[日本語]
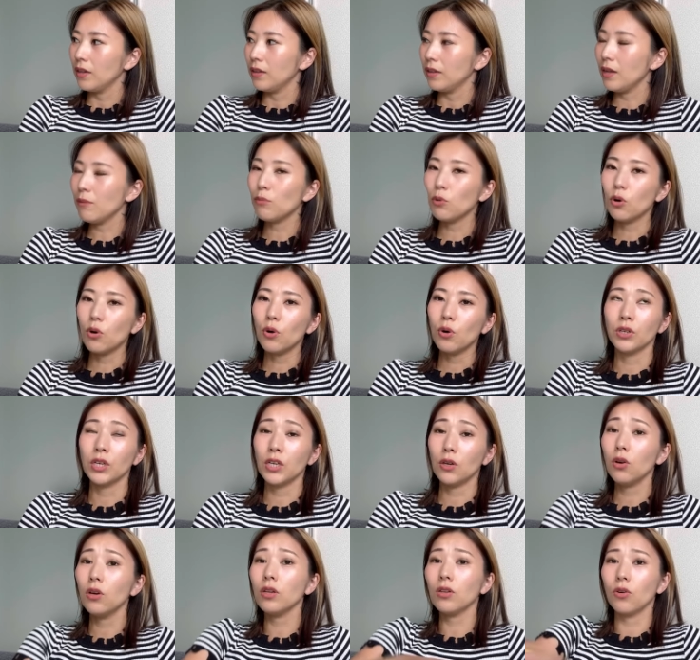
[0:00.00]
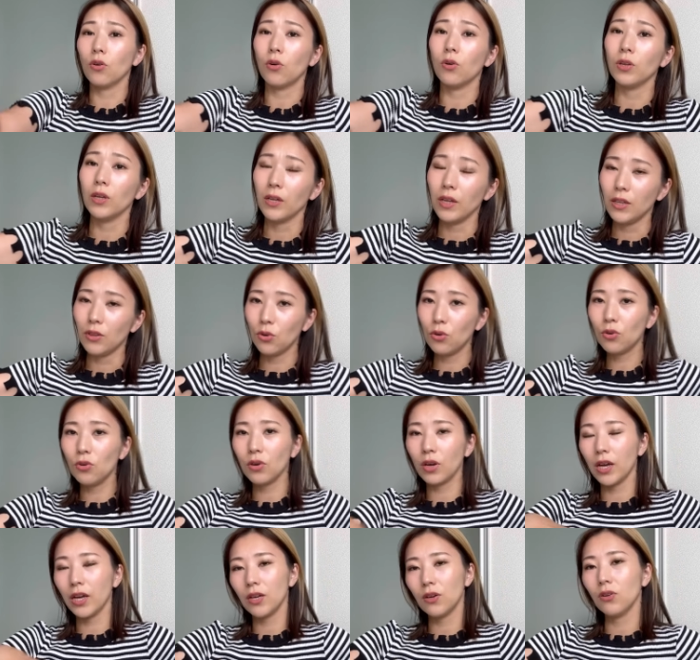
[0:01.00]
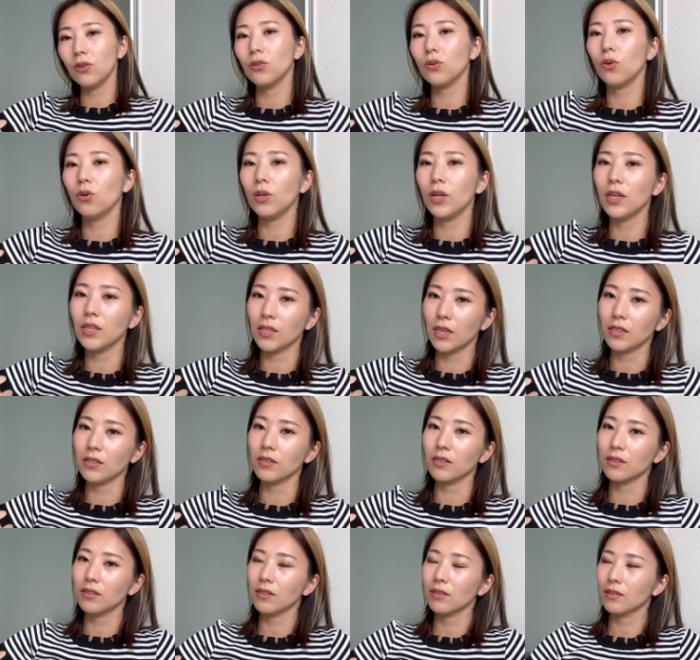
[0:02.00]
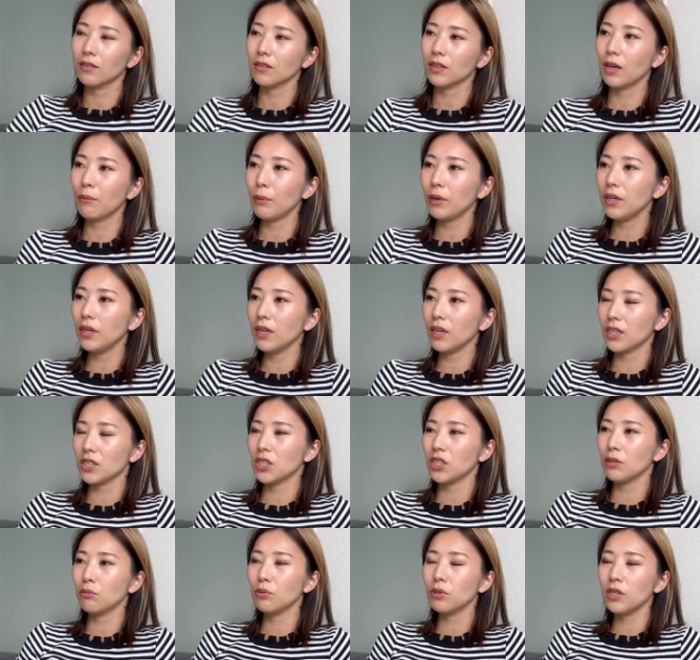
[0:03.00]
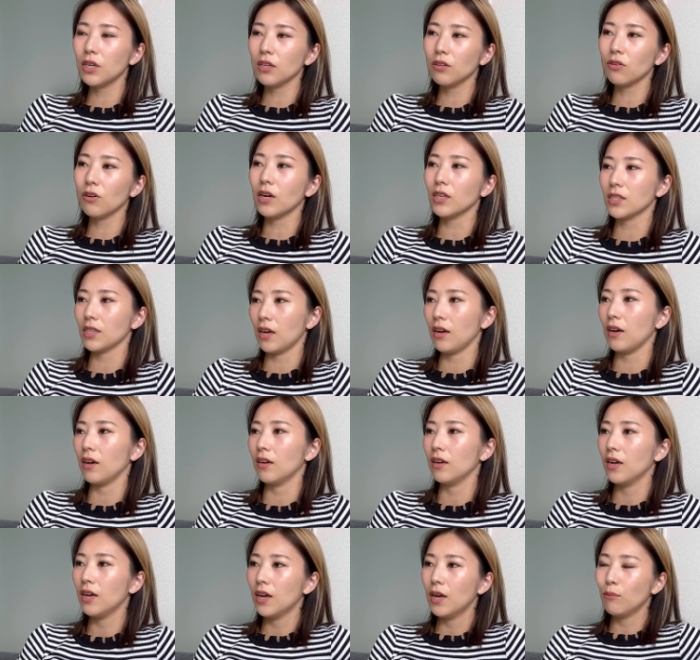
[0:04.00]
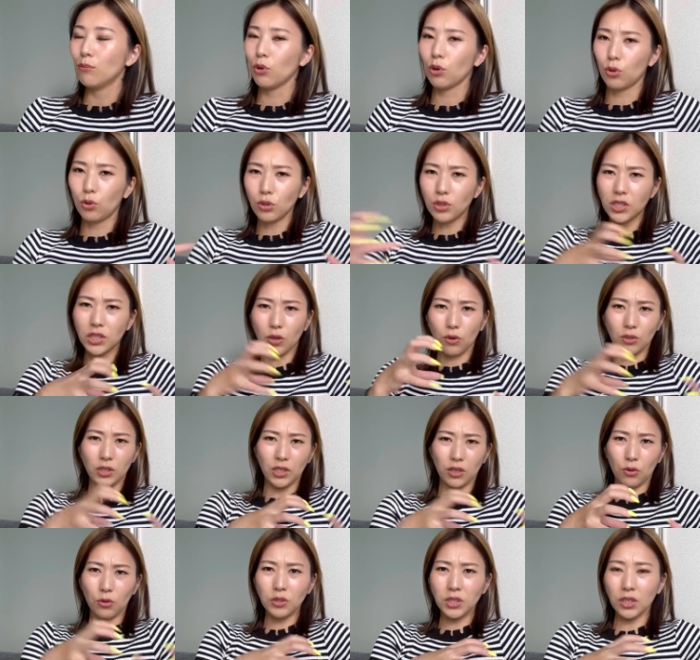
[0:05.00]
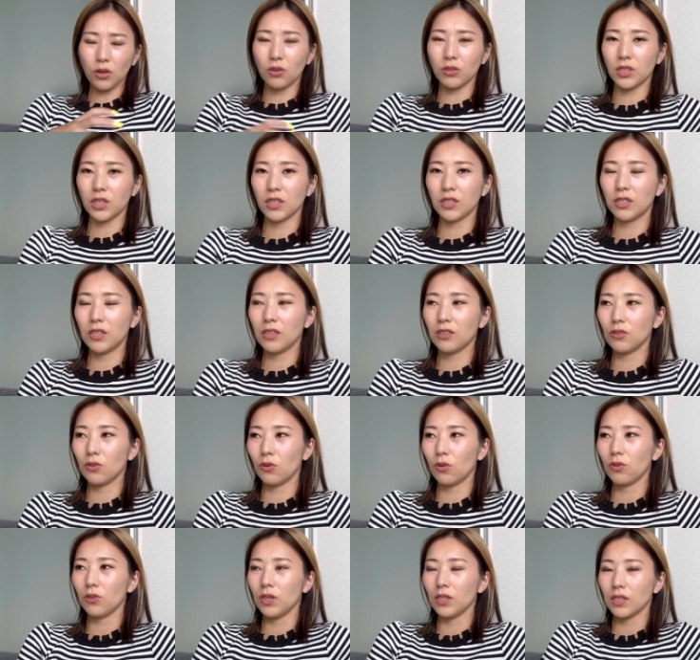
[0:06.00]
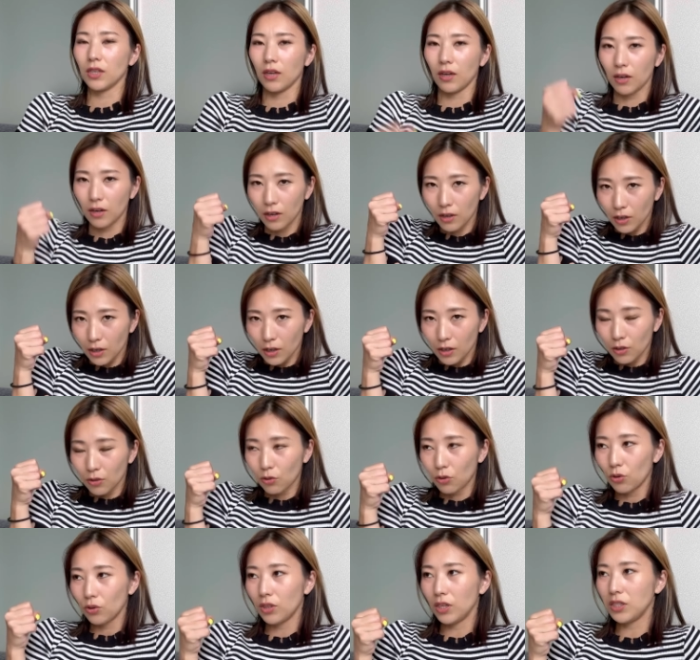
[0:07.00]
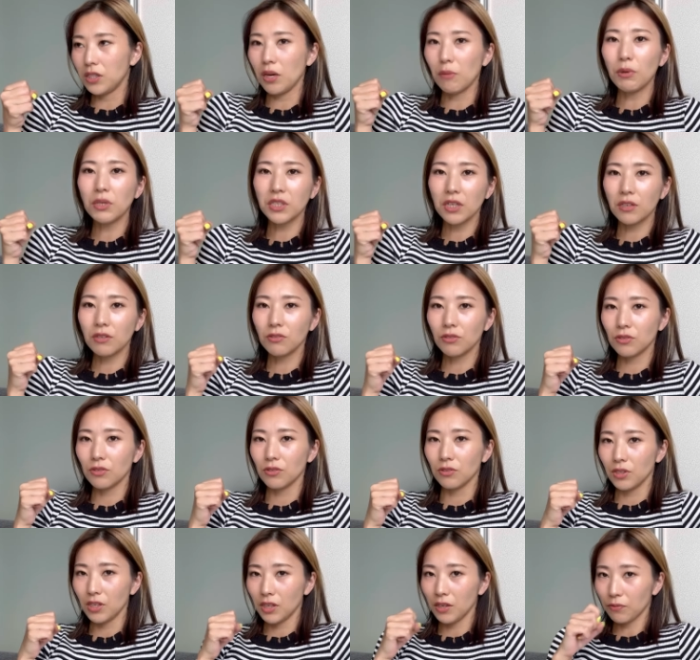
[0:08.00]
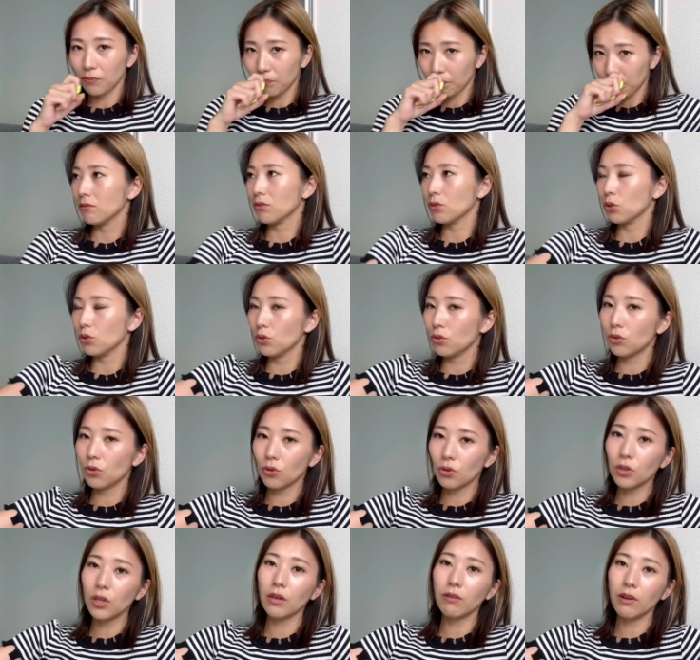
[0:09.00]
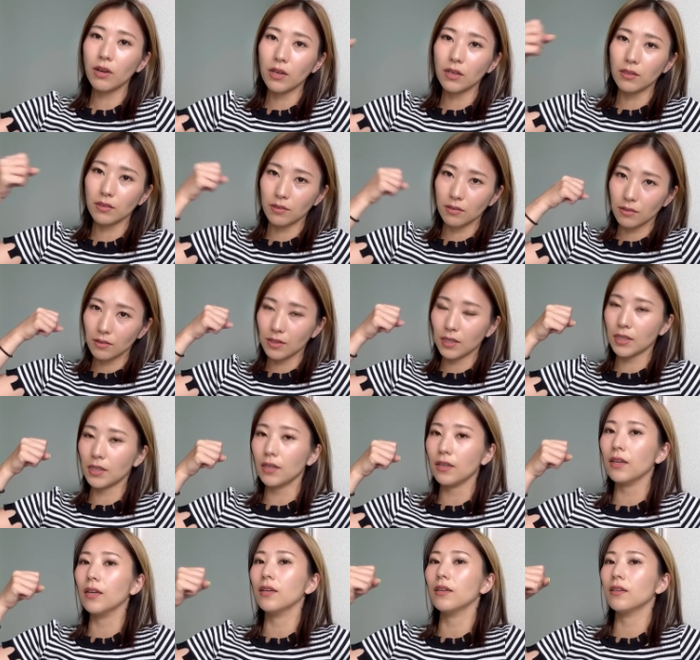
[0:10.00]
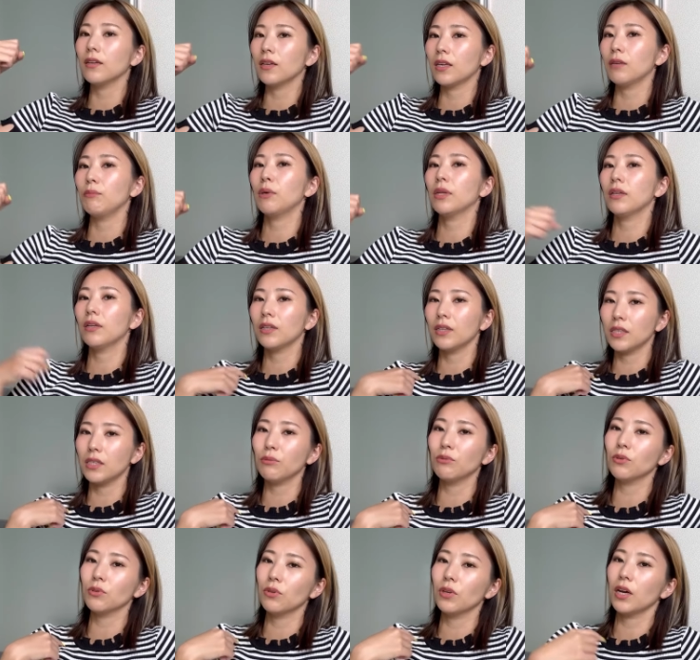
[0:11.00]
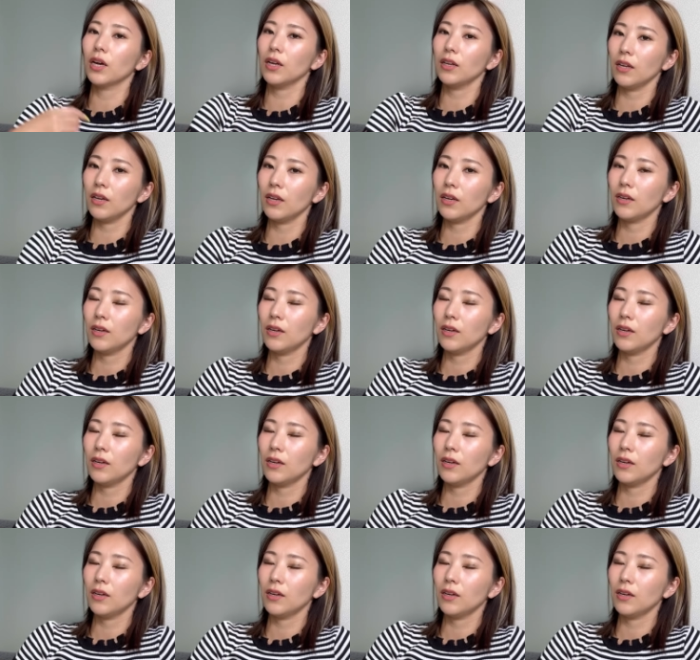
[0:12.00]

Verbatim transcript: でも、広いところでね、道路が広いところで刺す。たまになんか渋谷とかさ、ぐっちゃぐちゃぐちゃぐちゃしてるところでさ、こうやって邪魔じゃん、普通に。そういうところでは刺さないって決めてて自分の中で。